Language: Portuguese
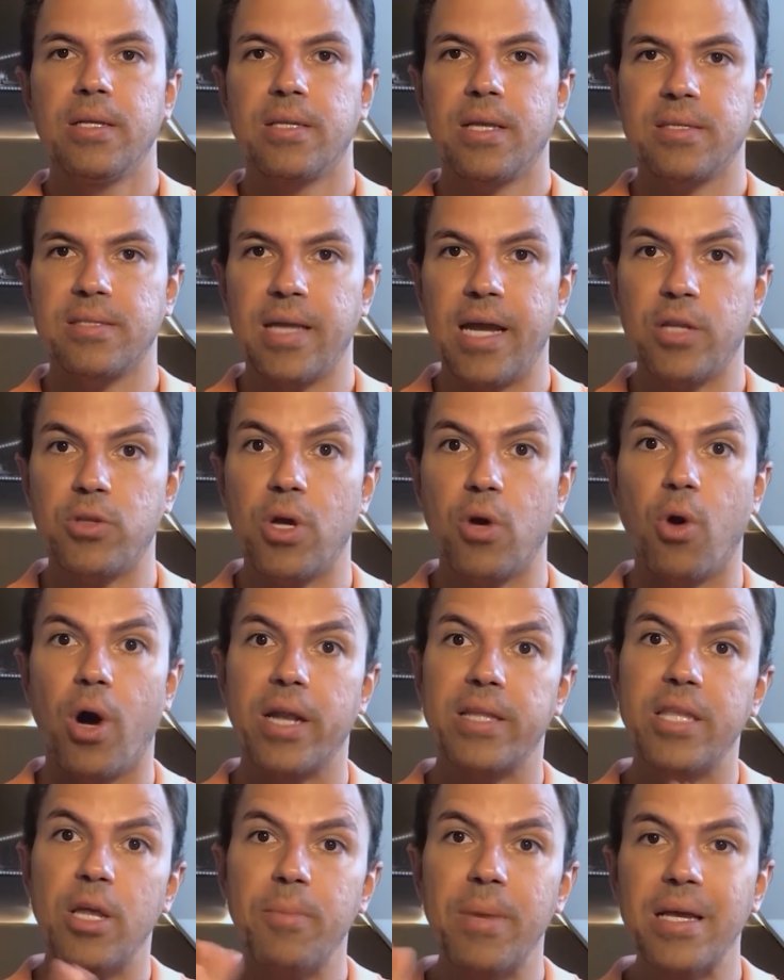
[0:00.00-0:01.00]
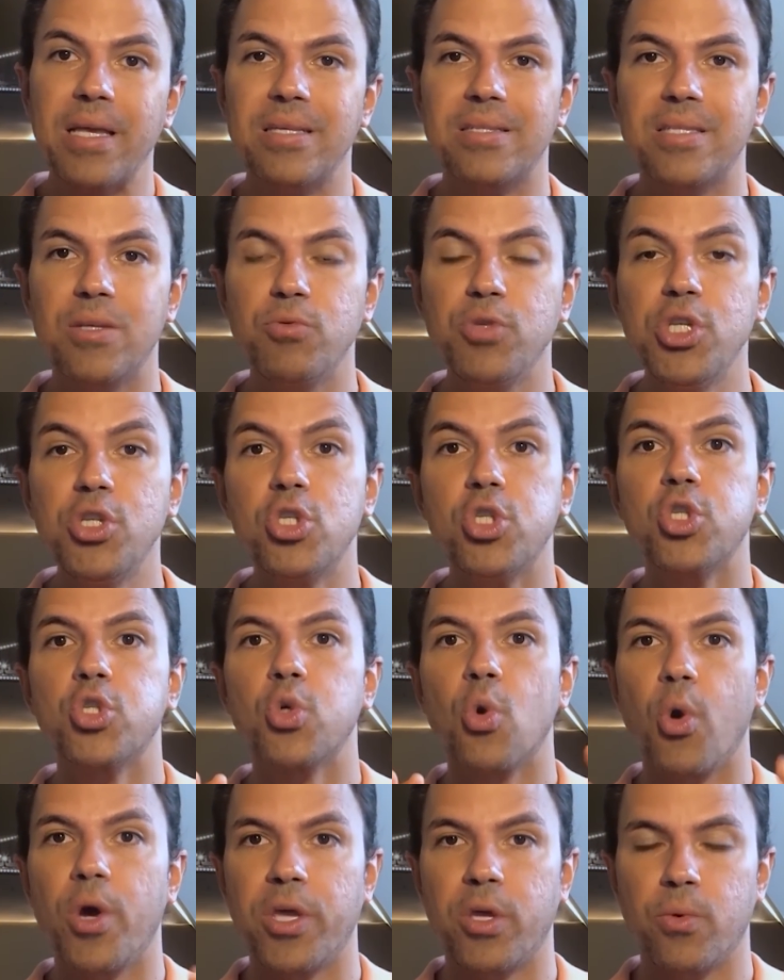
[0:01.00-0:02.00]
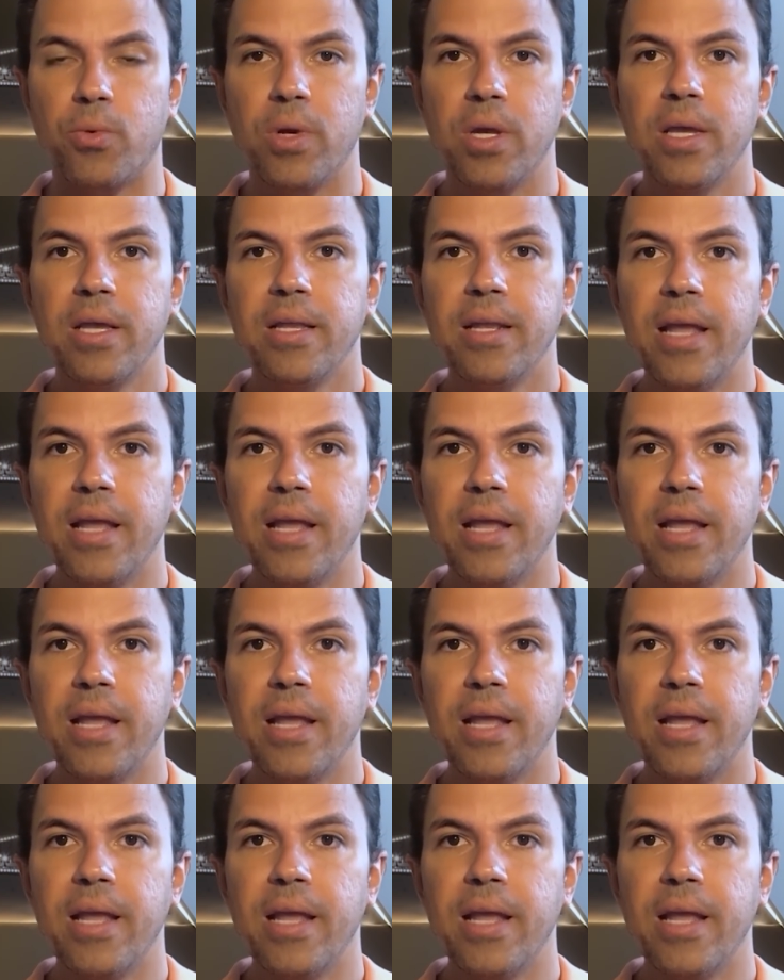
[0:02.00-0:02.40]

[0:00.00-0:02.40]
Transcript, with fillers: Tá certo? Agora, tem uma questão de sonho.